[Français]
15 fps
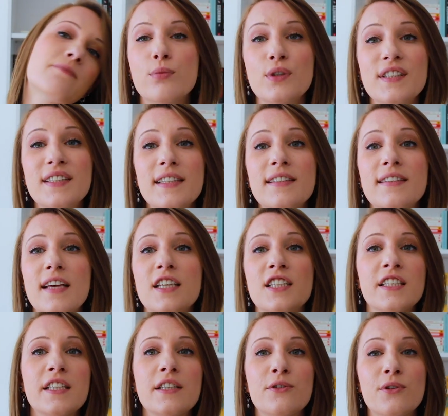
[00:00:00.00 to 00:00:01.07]
puisqu'il
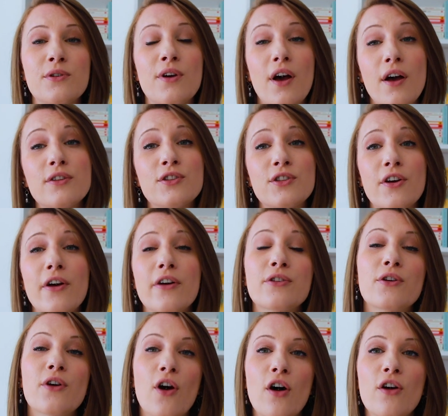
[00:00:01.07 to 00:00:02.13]
s'agit de Hunter
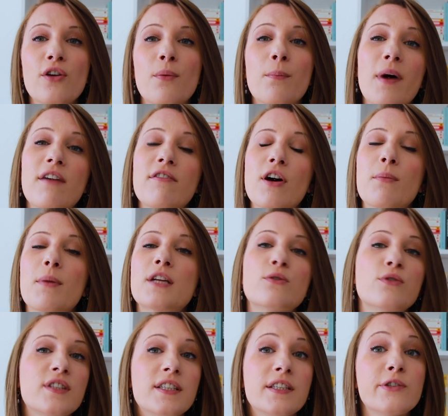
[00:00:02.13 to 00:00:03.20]
de Roy Braverman
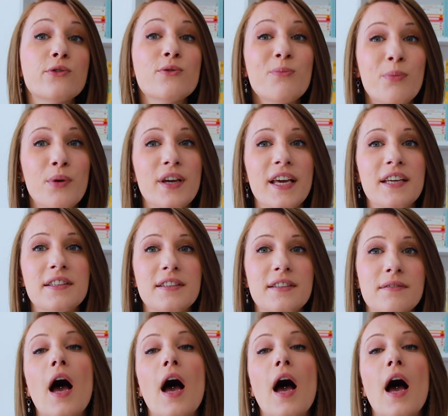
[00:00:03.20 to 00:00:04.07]
aux éditions Pocket.